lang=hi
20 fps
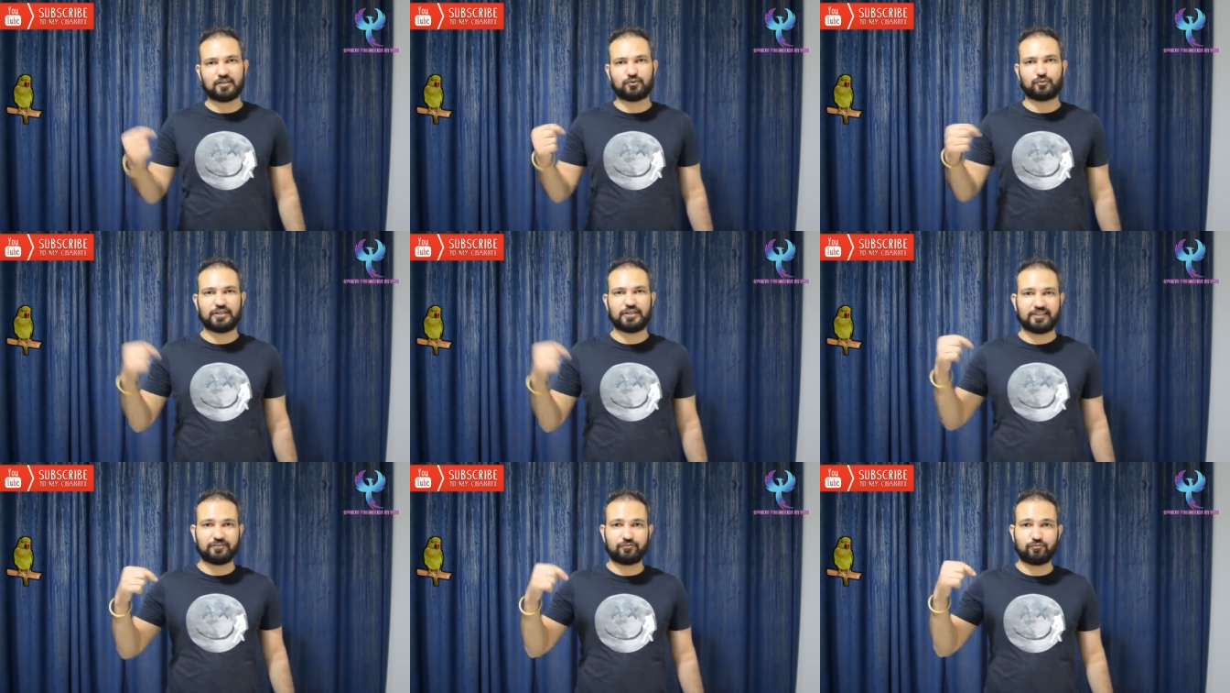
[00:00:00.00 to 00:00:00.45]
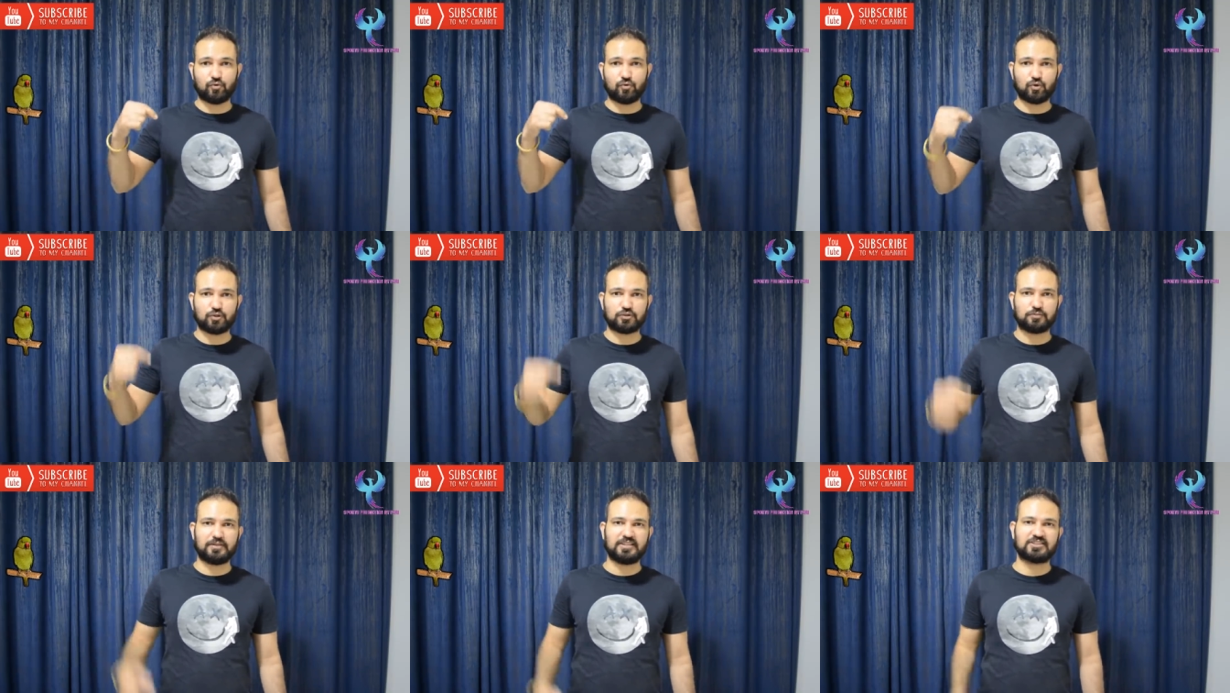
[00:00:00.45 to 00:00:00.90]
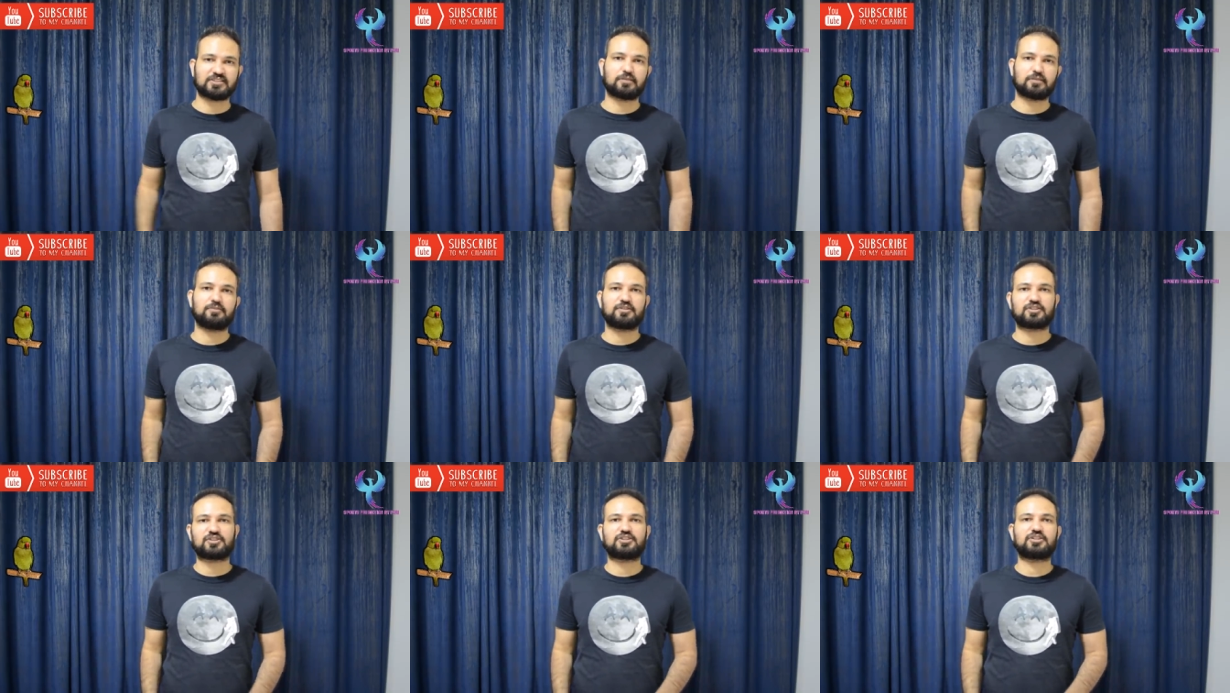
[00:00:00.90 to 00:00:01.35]
ट्वेंटी फोर्थ मैच का
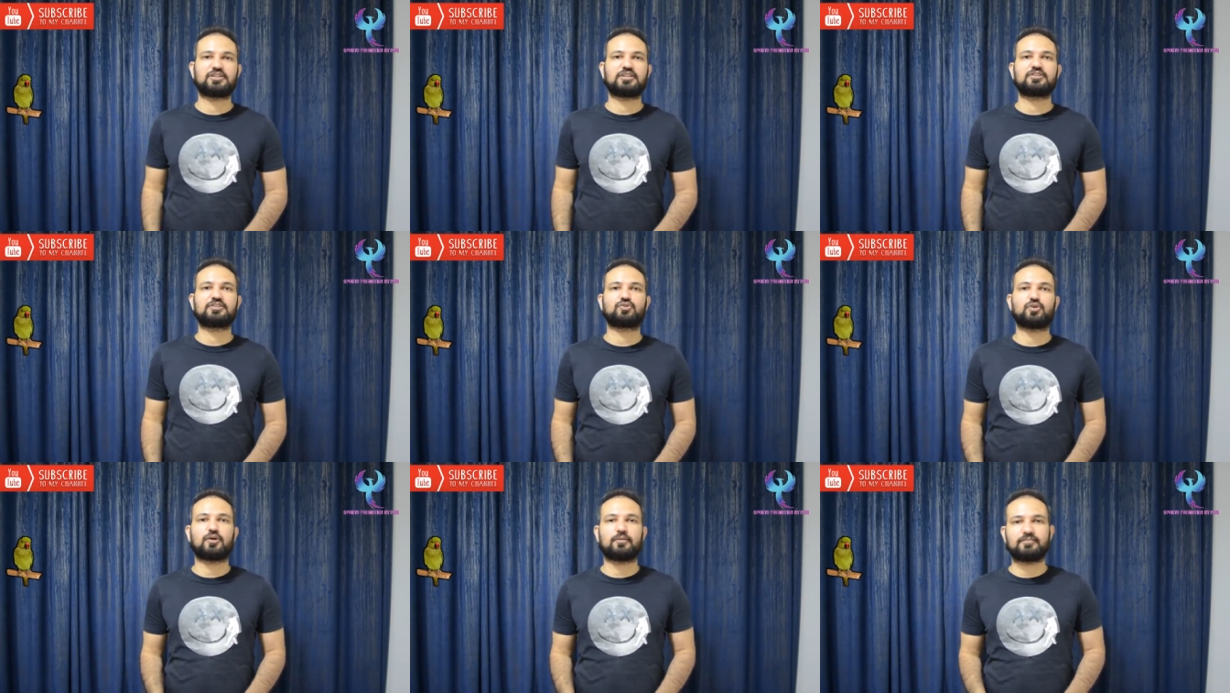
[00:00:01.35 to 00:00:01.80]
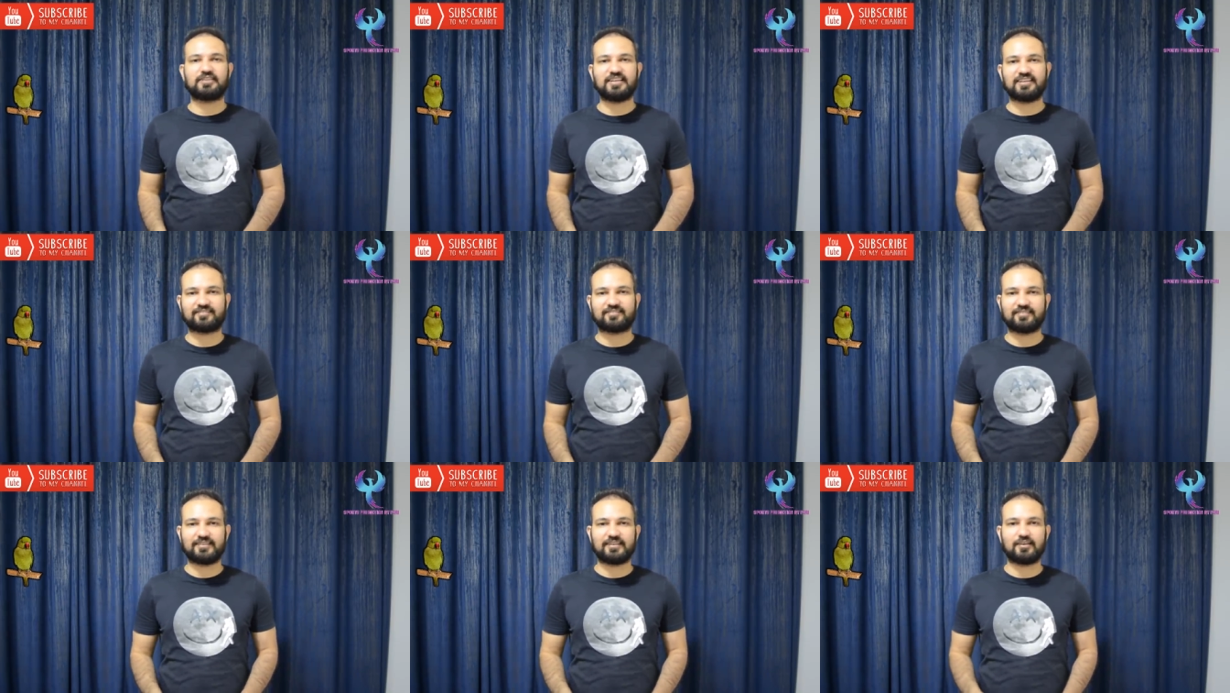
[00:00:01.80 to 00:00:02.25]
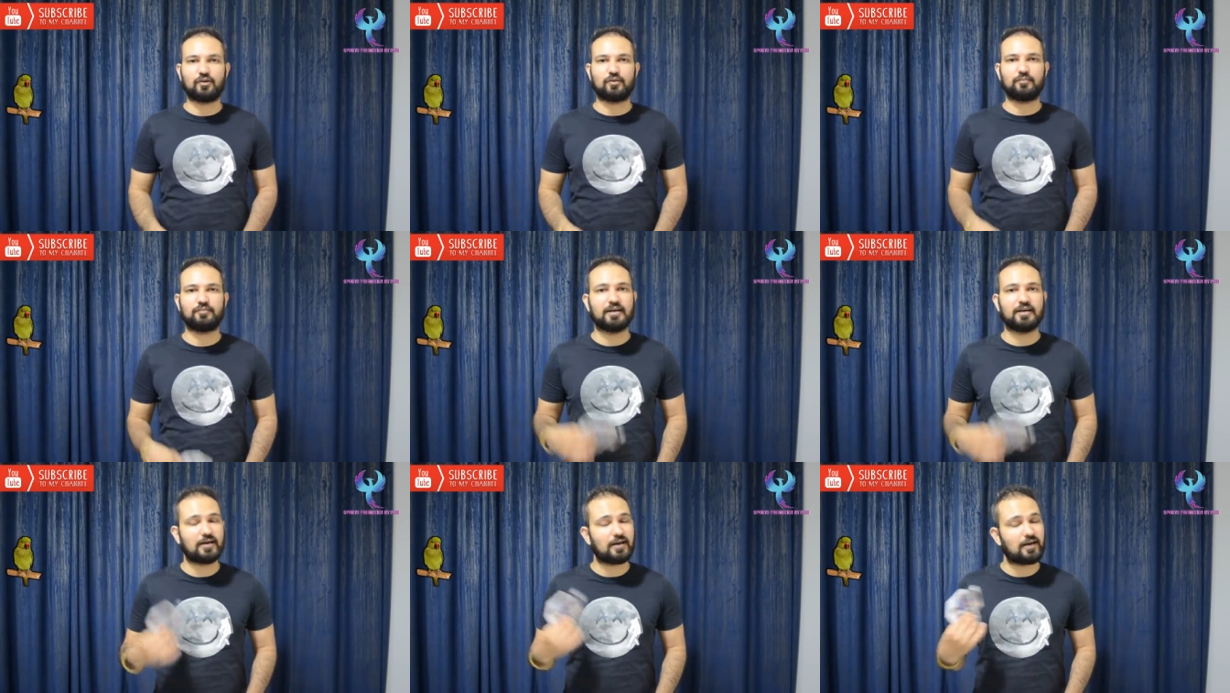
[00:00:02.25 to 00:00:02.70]
प्रडिक्शन है जो आप देख रहे हैं और
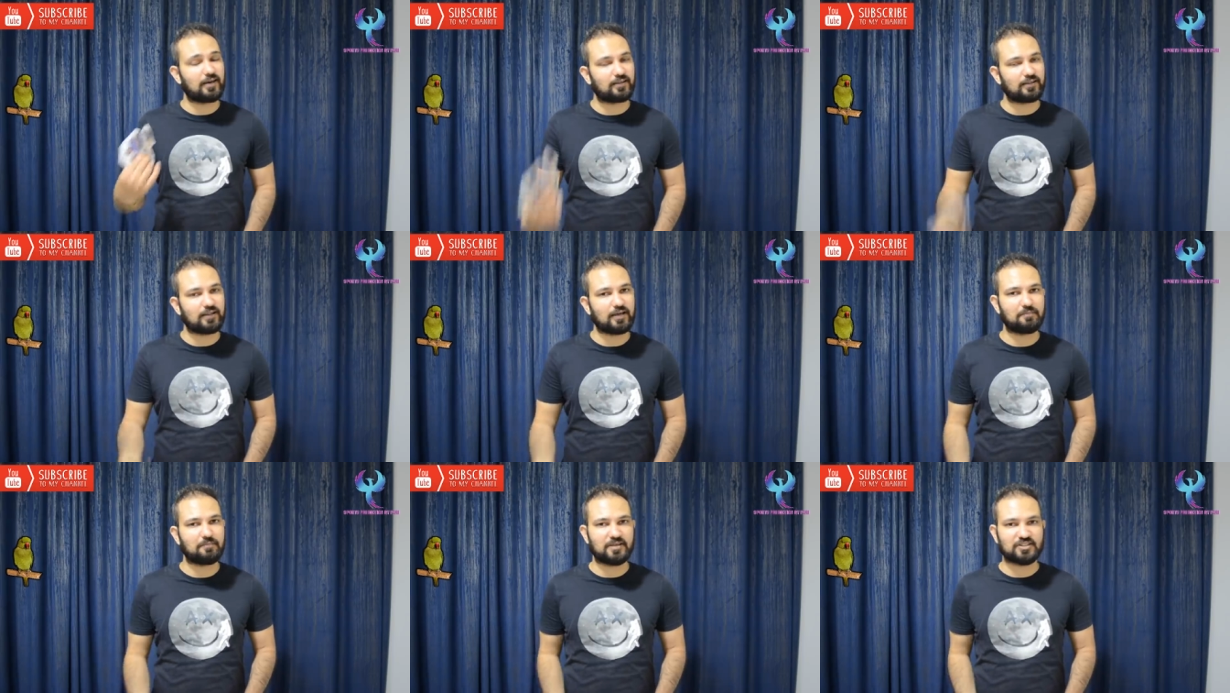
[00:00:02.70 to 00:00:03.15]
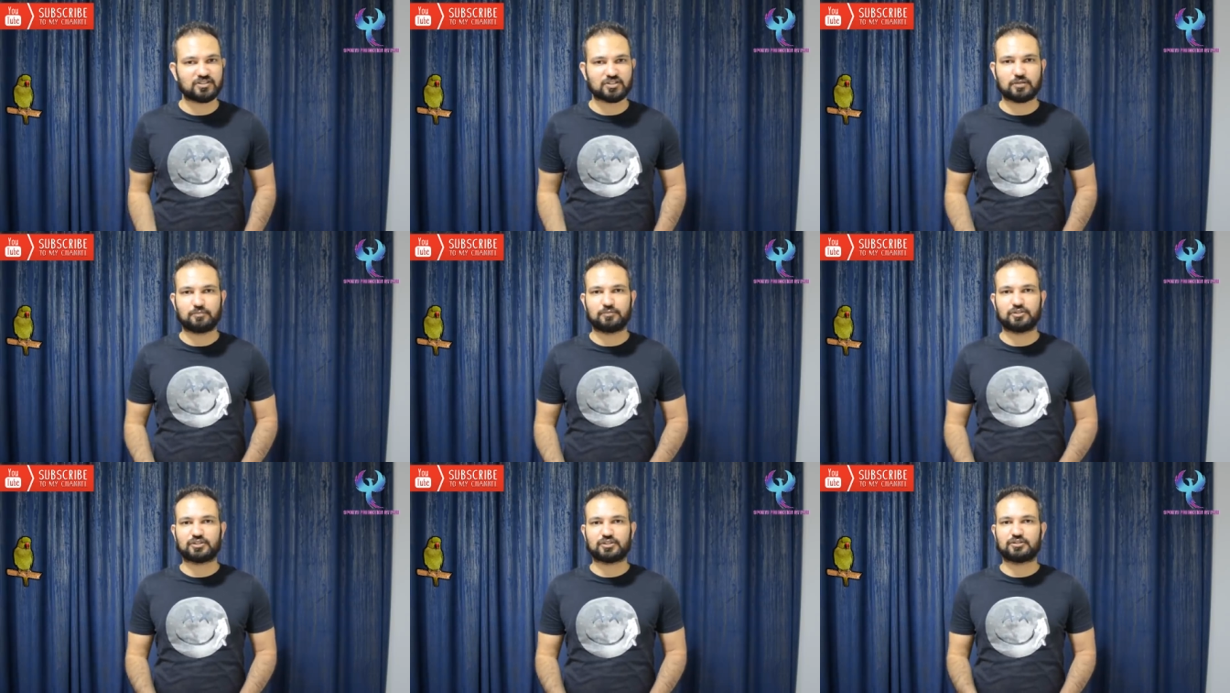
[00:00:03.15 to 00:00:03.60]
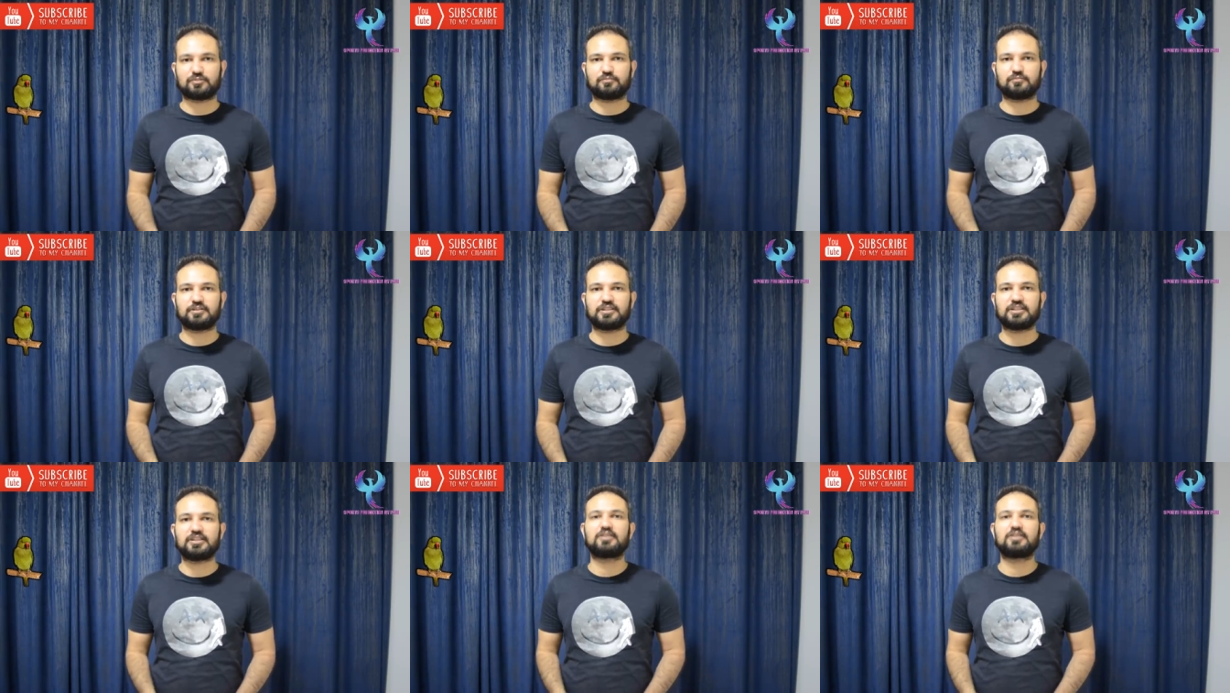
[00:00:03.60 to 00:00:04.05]
मैं अगला मैच का प्रडिक्शन
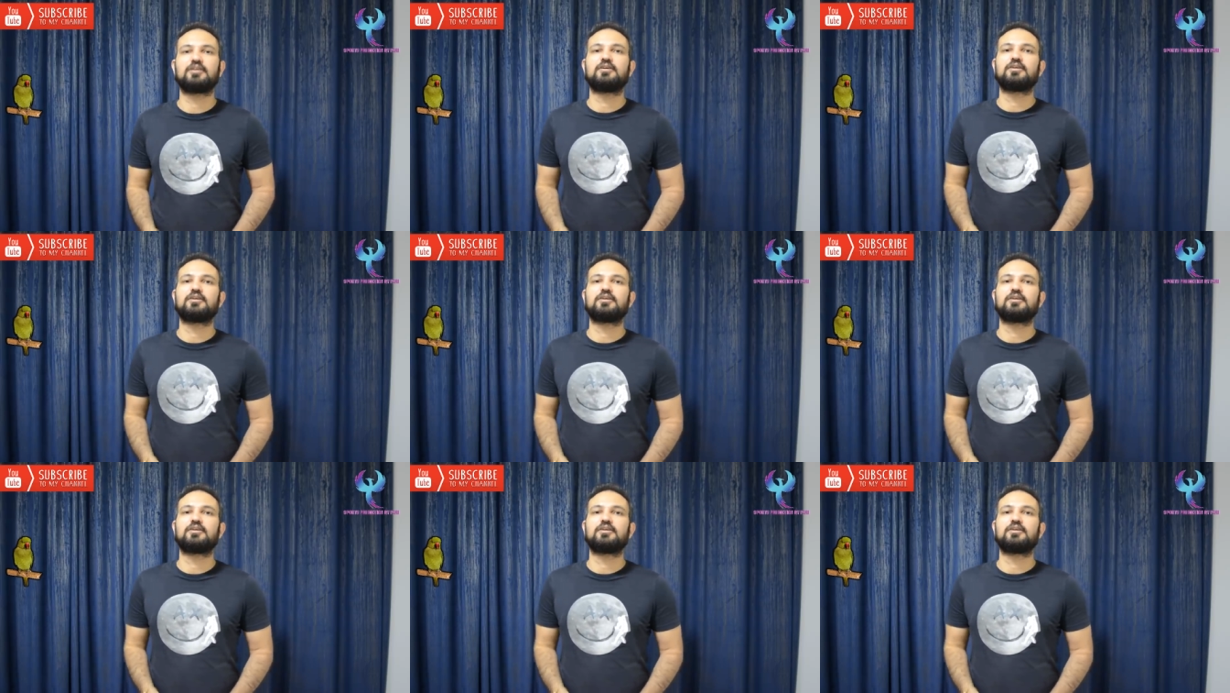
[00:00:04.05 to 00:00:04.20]
भी